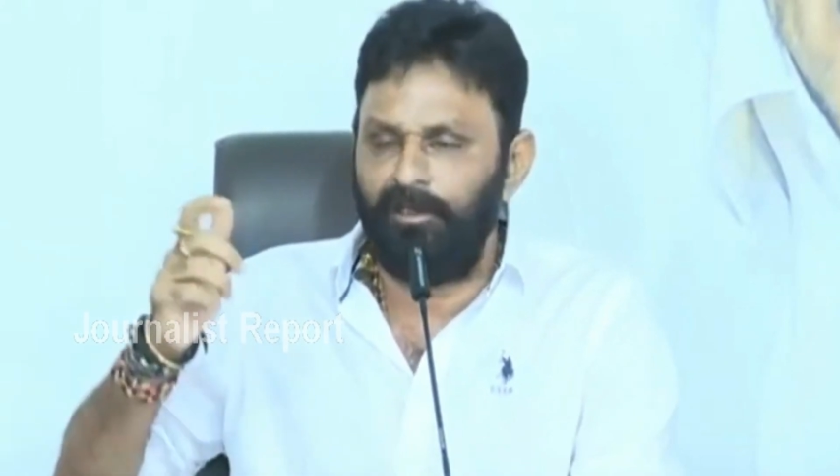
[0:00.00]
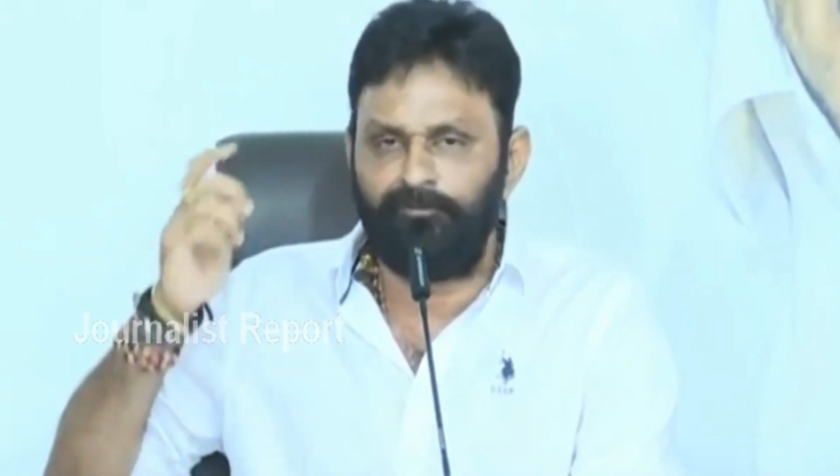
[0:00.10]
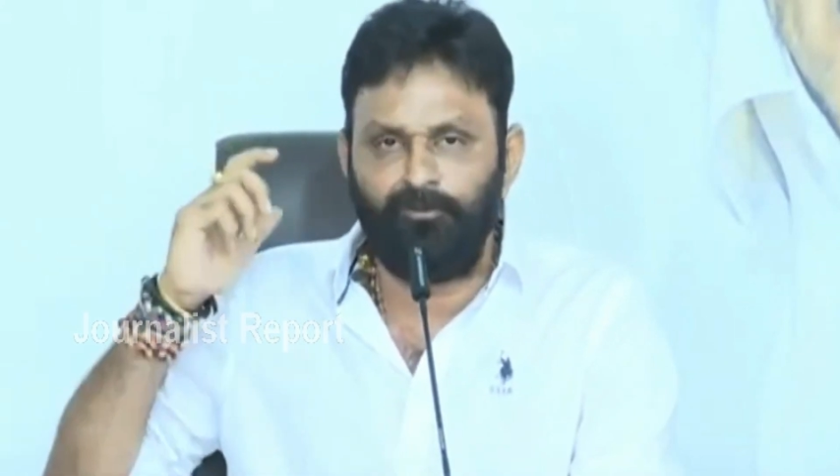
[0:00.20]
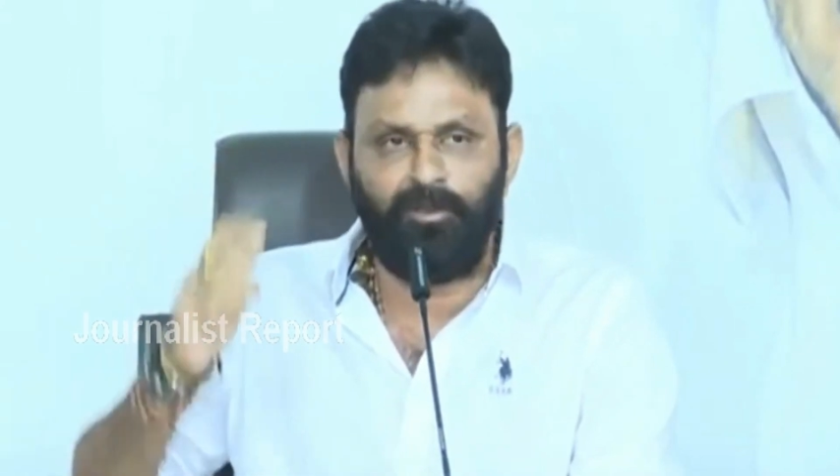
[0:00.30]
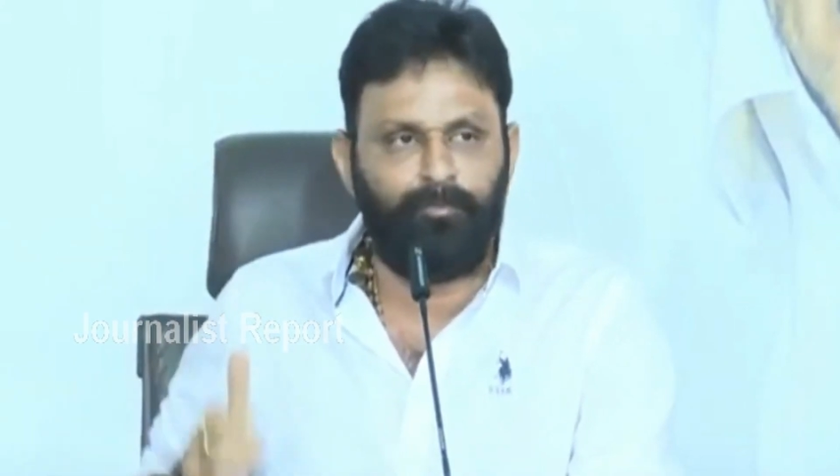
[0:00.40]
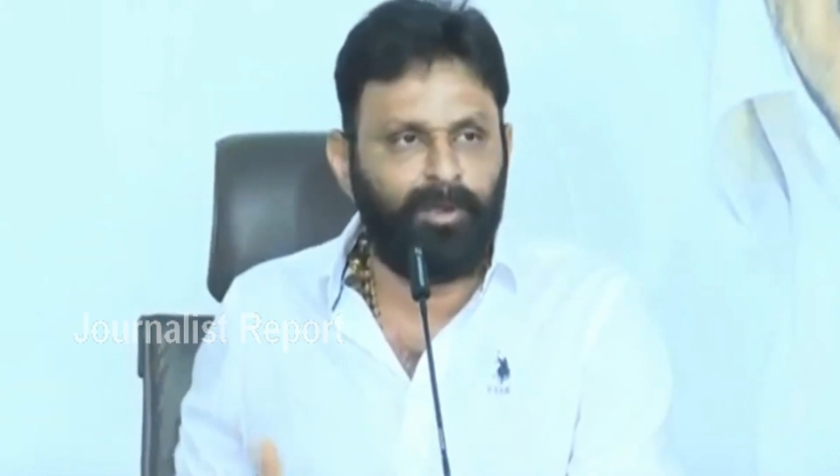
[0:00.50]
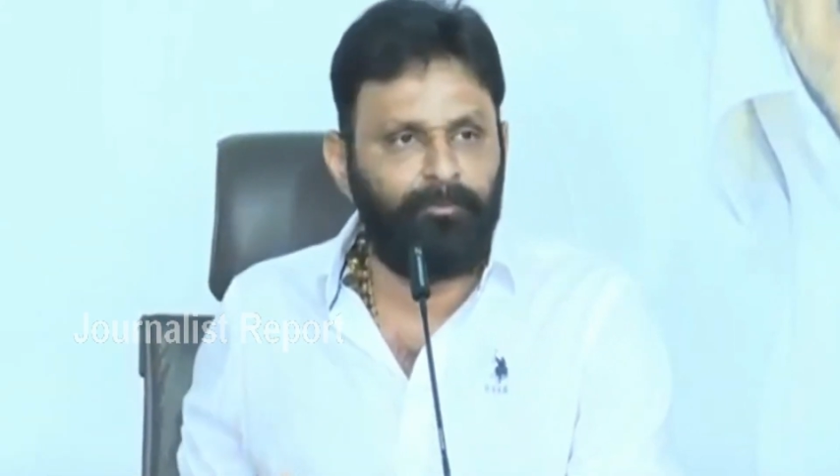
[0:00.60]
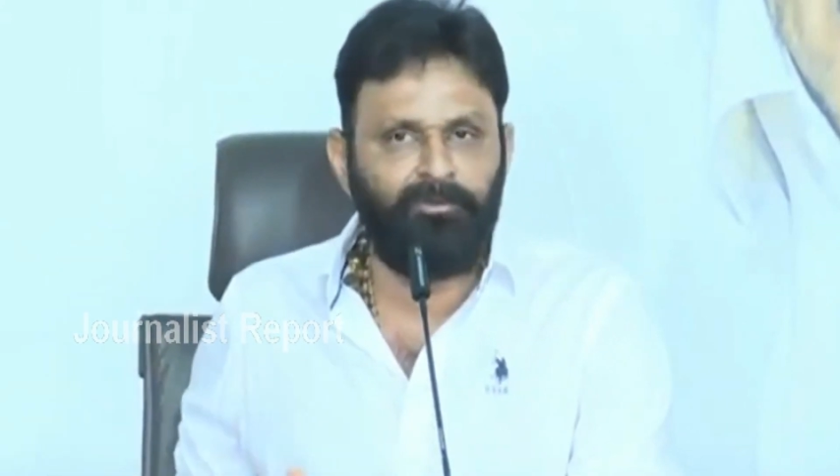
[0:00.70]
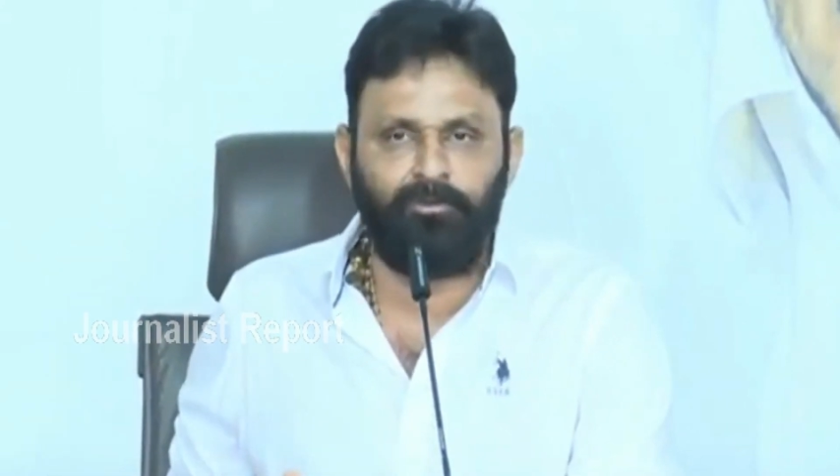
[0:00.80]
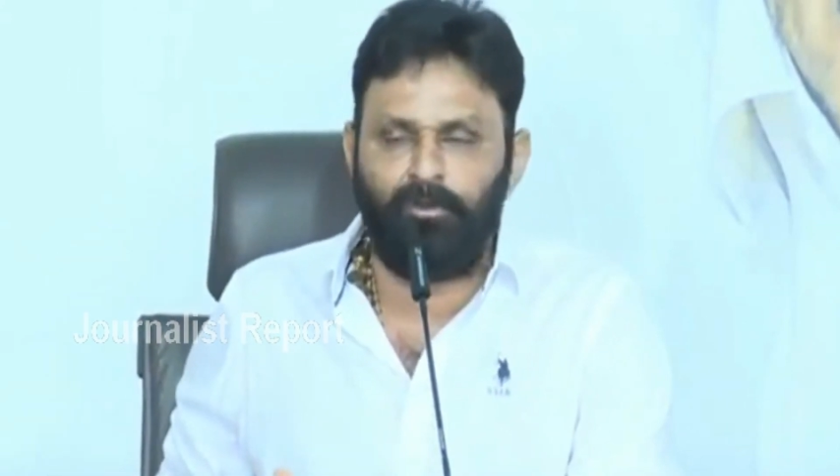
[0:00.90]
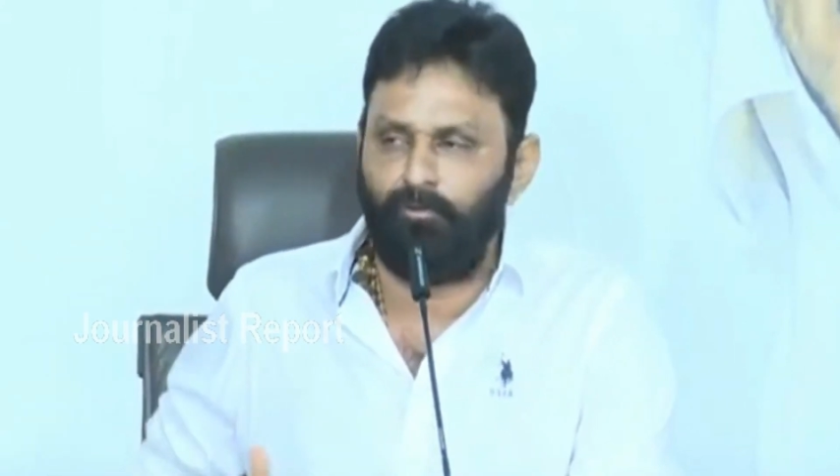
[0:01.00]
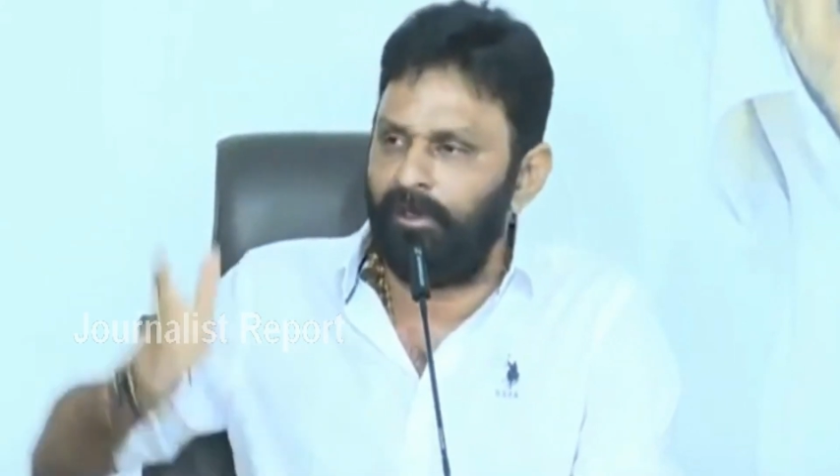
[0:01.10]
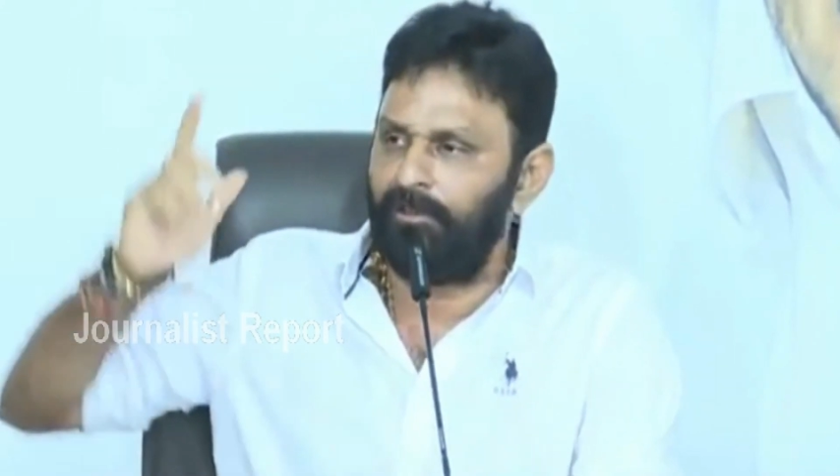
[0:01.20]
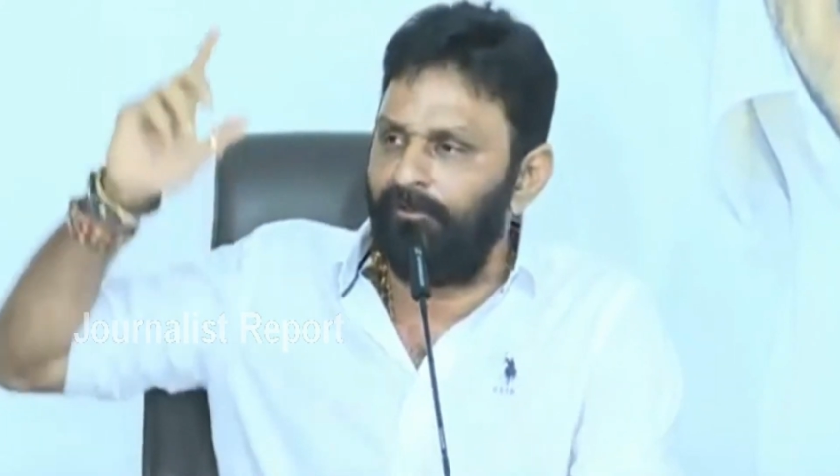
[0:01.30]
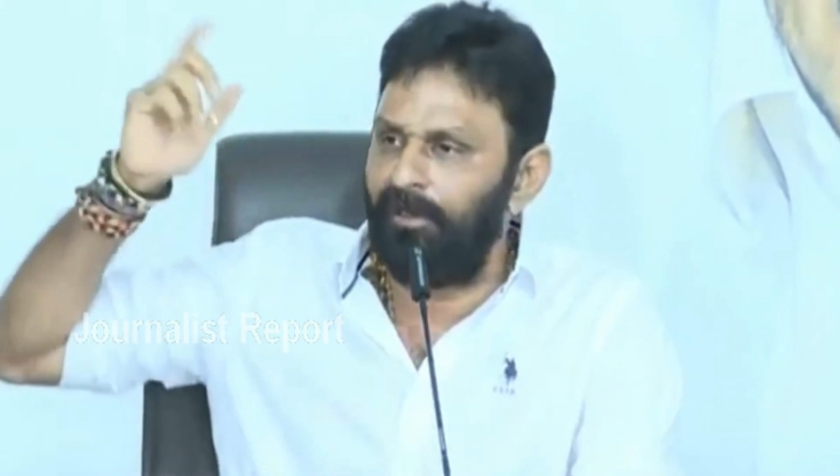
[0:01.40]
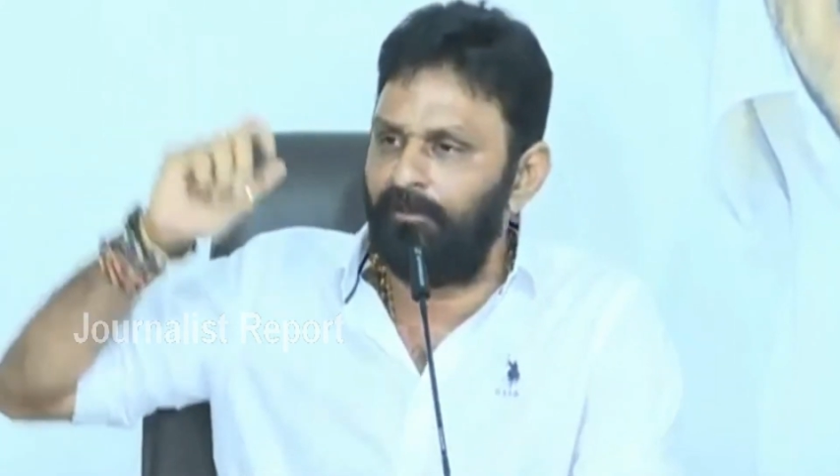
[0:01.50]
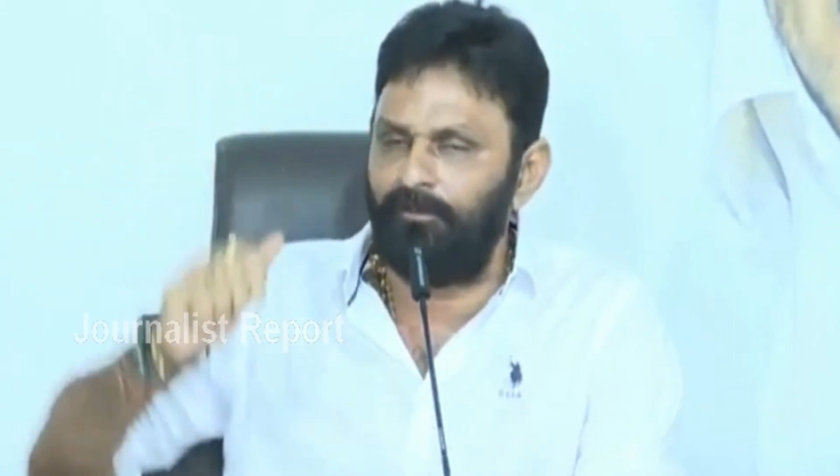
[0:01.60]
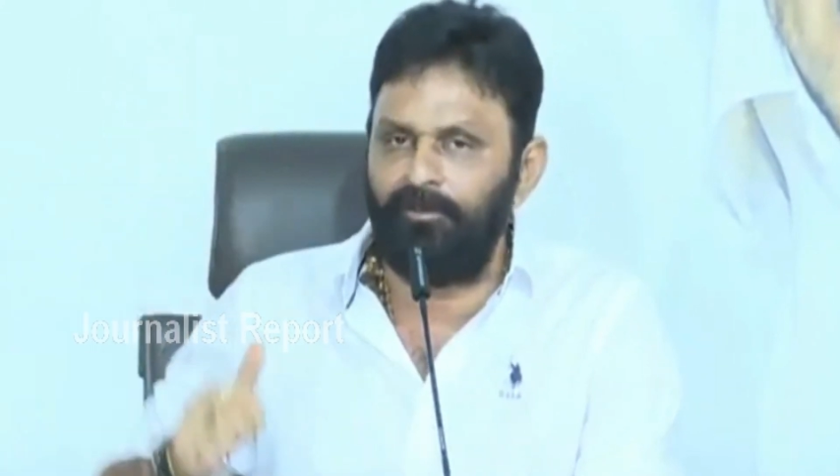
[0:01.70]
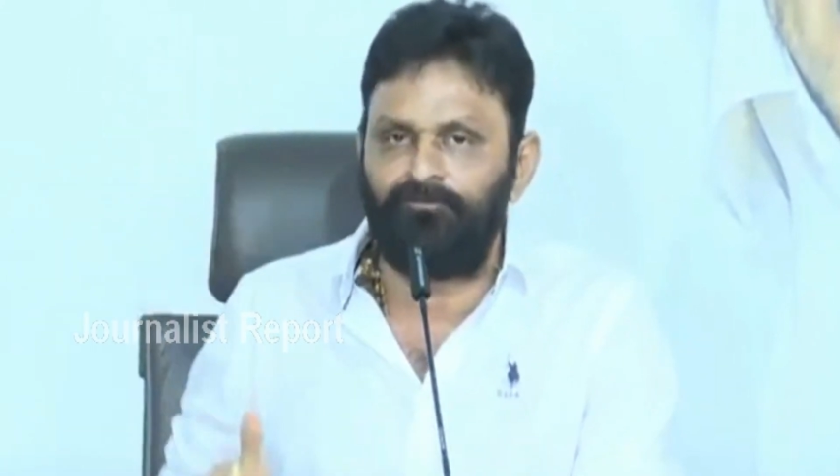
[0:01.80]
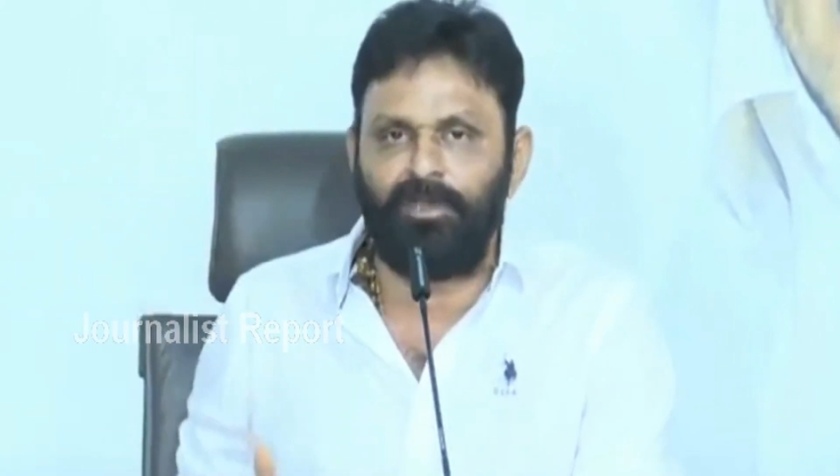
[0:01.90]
దేశంలో ఈ ప్రపంచంలో ఉన్నతమైనటువంటి